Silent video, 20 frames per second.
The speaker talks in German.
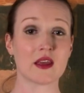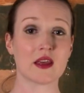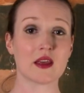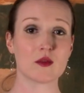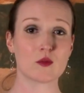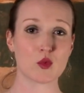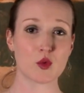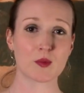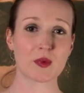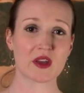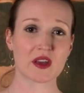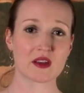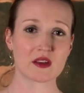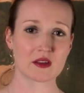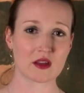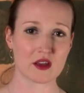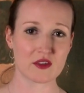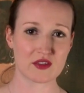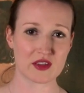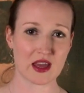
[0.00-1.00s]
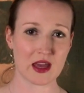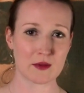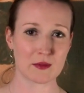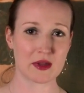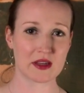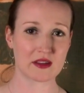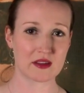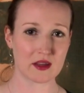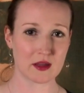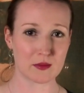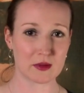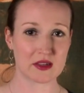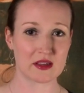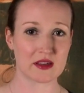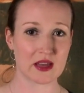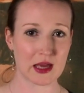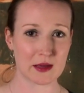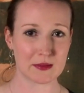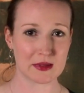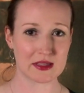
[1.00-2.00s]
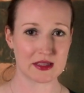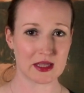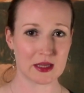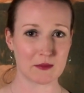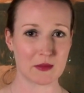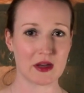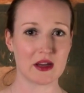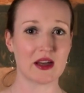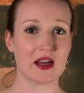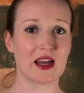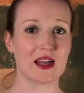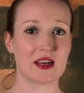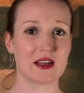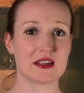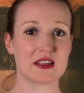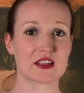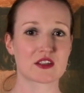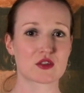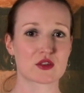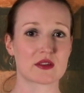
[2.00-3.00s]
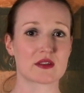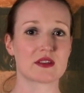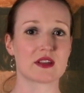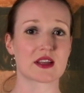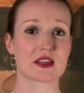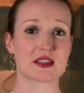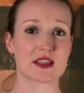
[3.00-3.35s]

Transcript: Im Übrigen darf der Arbeitgeber den Arbeitnehmer allerdings nach